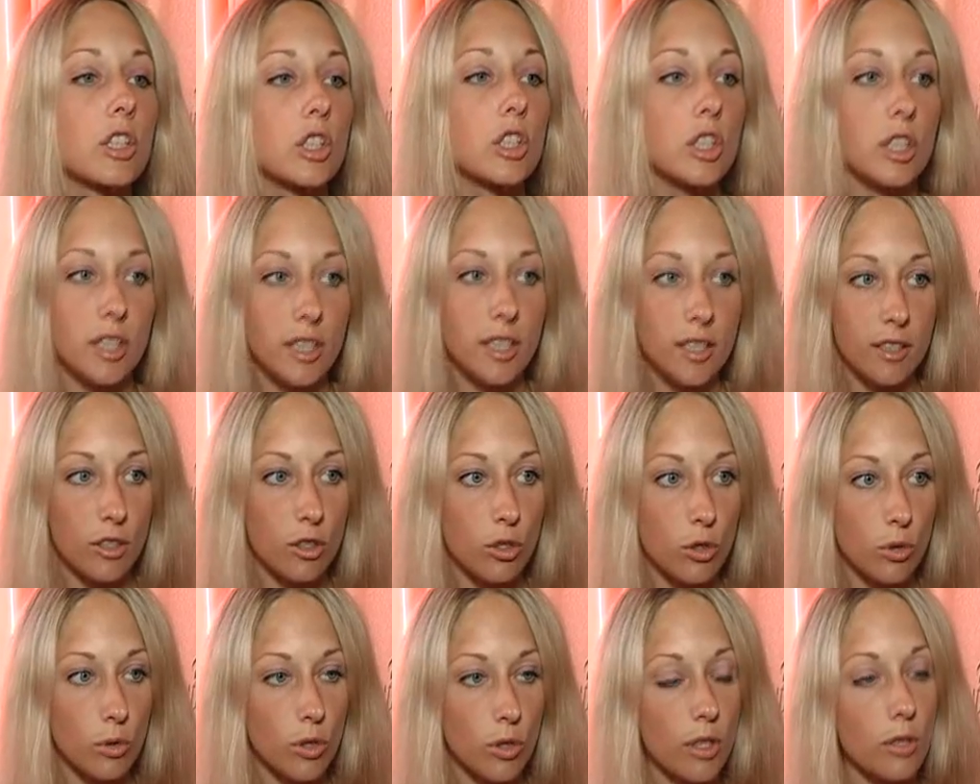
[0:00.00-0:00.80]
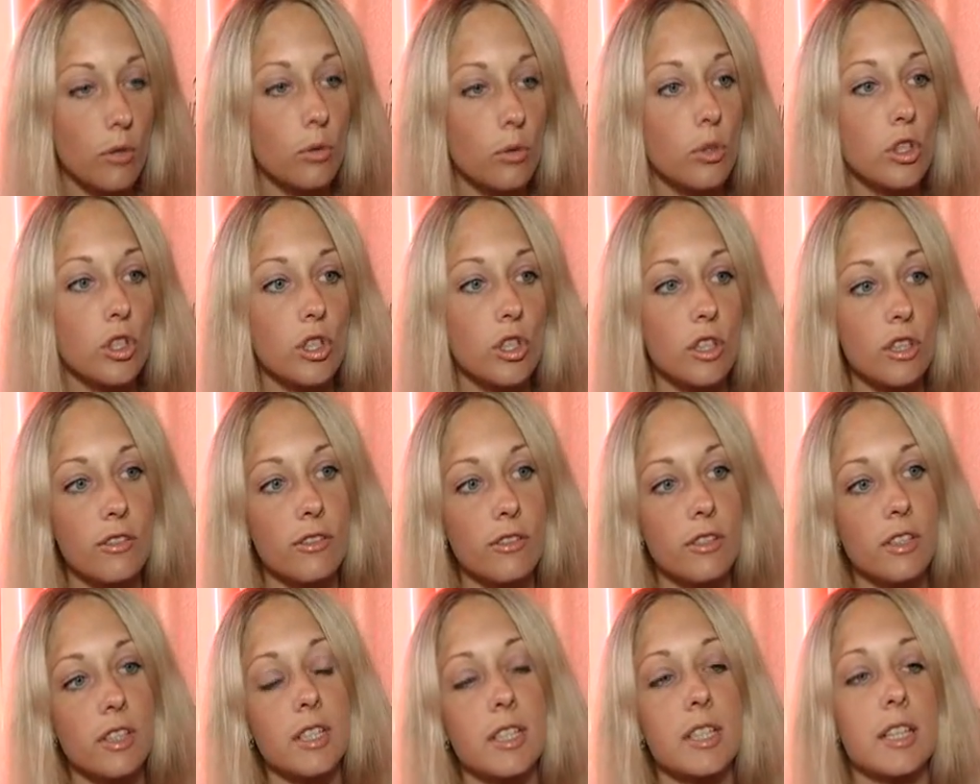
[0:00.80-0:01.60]
Члены жюри
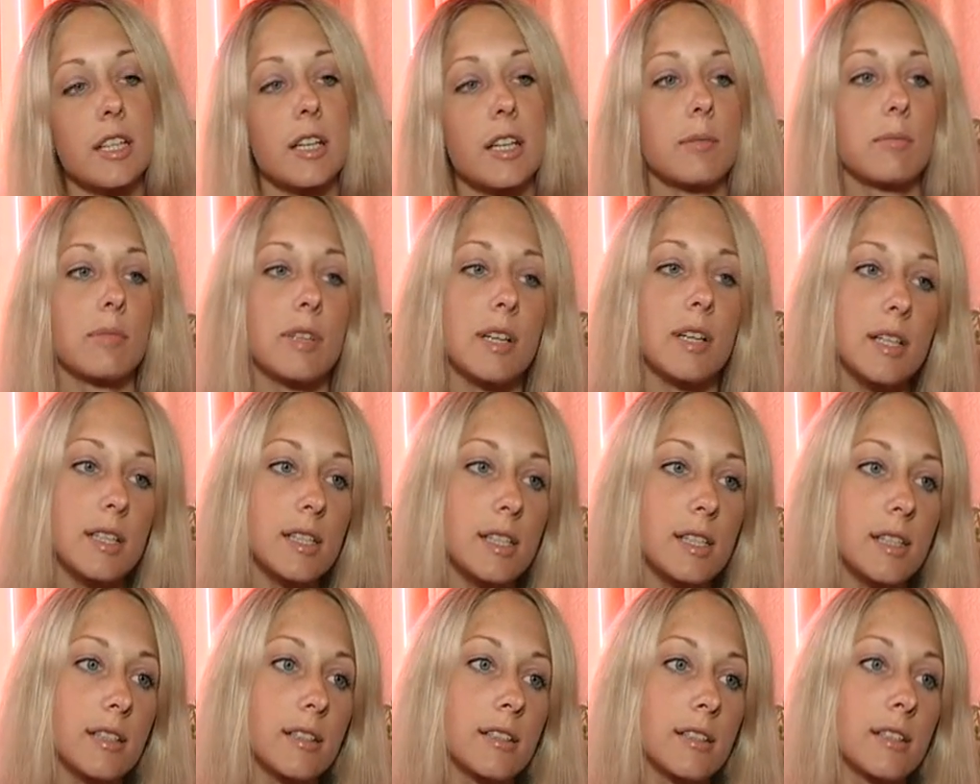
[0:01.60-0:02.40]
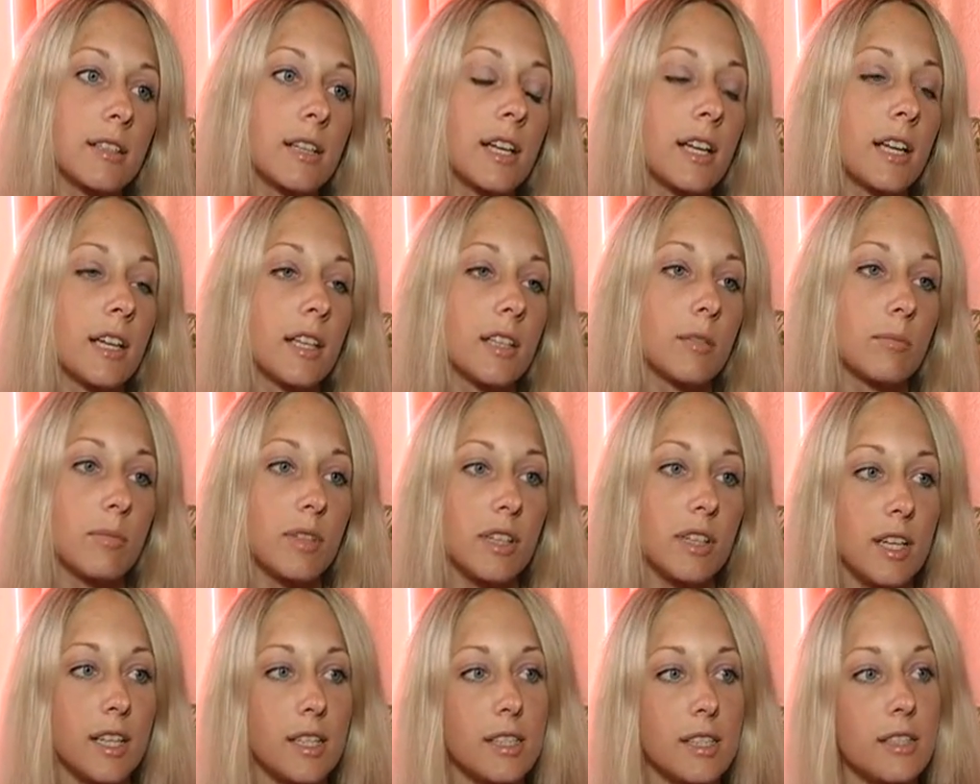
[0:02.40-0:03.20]
учитывают разнообразие и
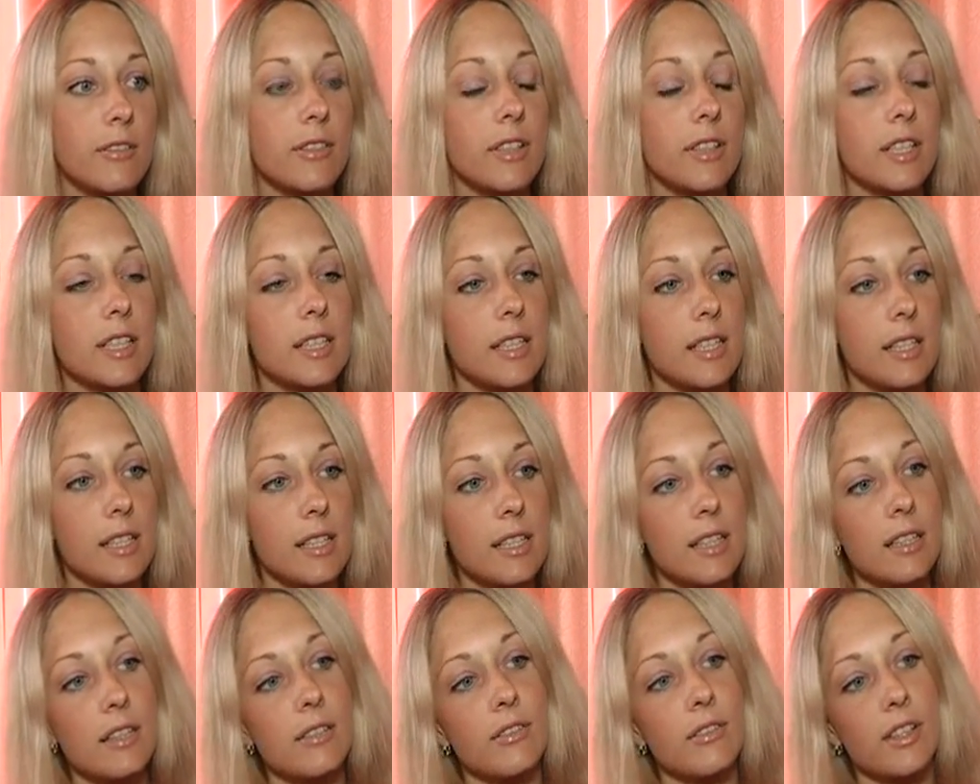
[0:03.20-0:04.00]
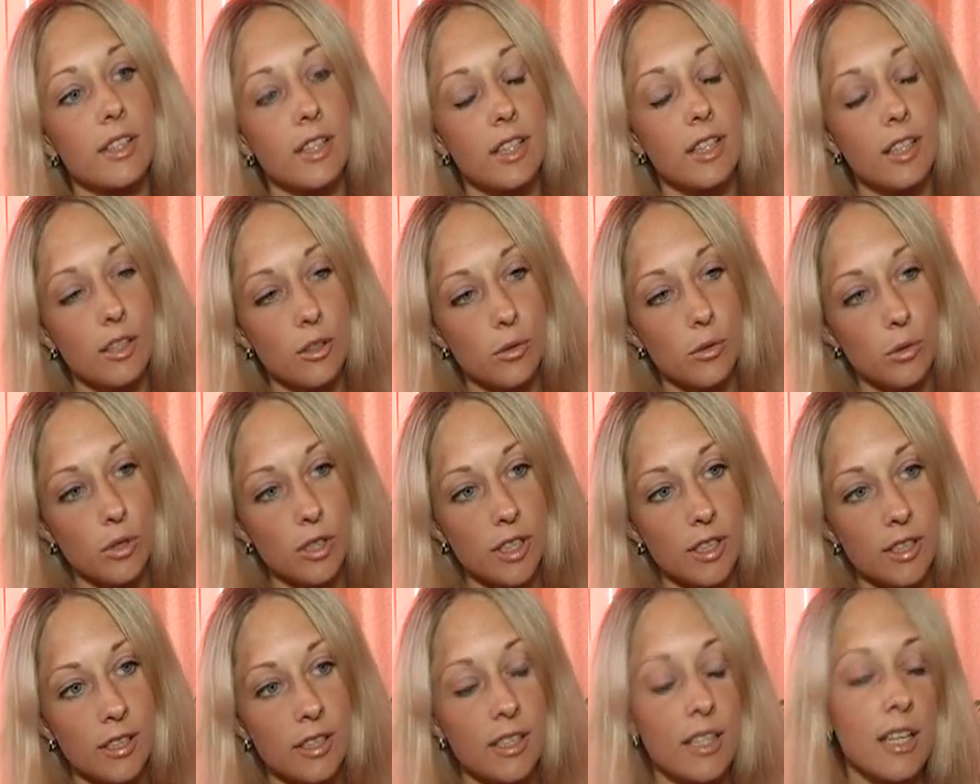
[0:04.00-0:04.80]
богатство растительного
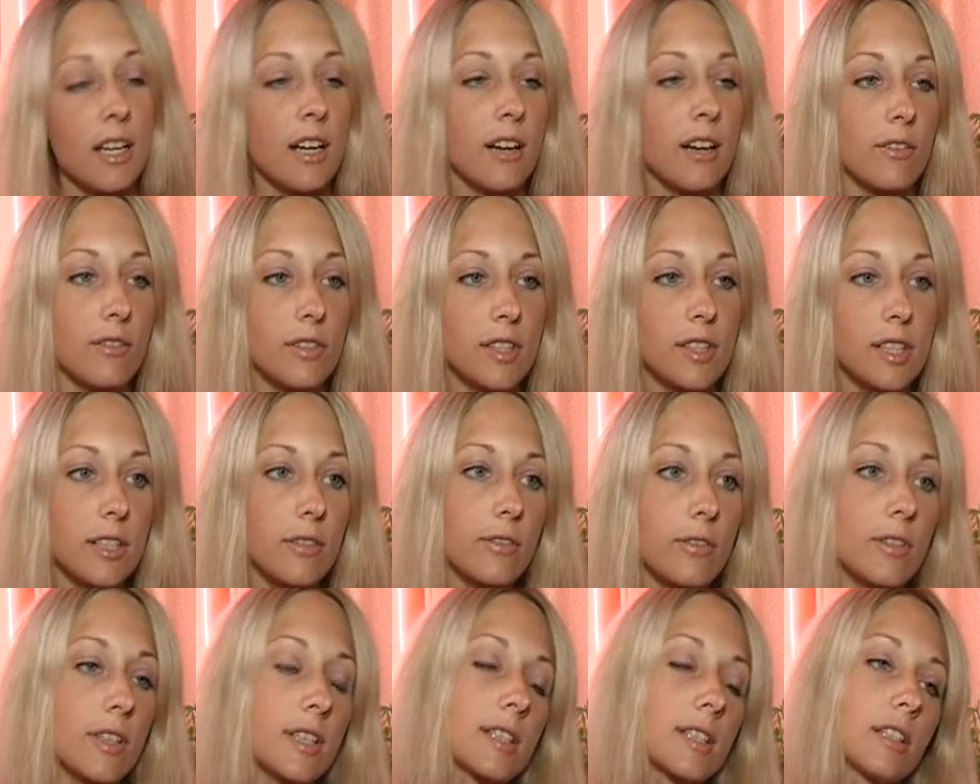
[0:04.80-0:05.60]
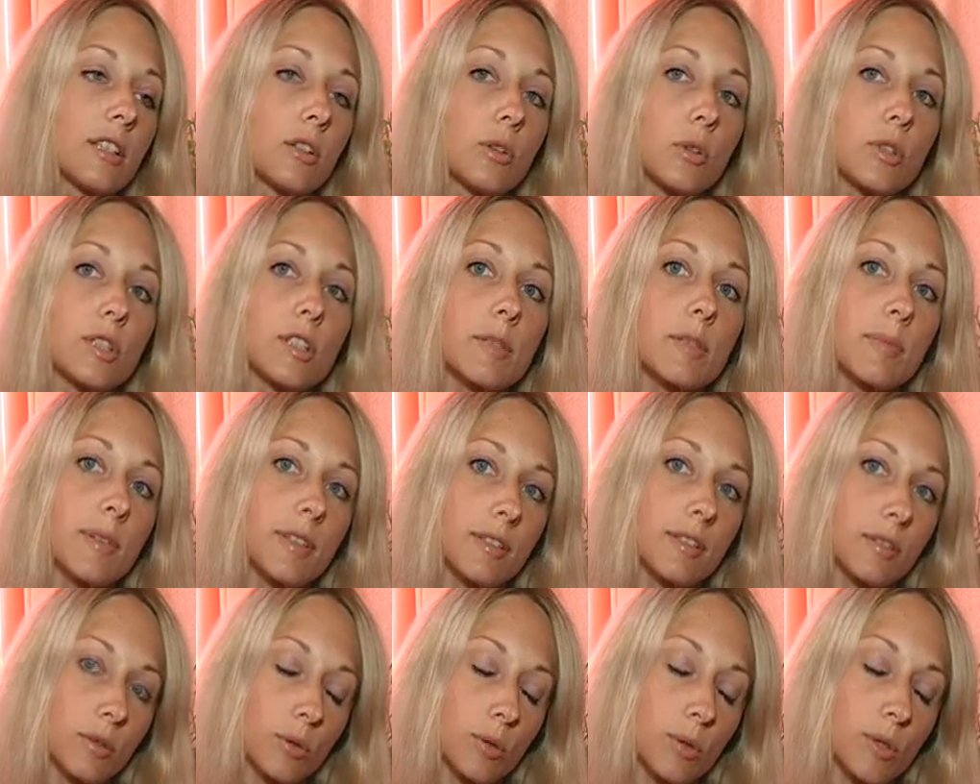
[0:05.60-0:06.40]
огорода, выставки
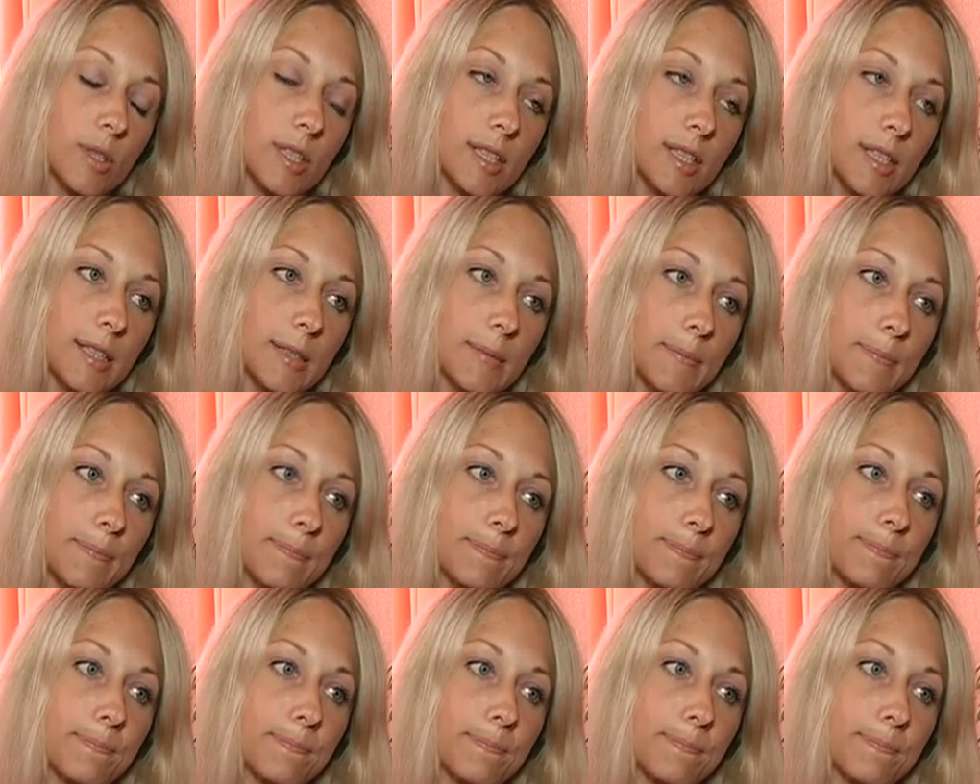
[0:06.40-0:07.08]
сельхозпродукции.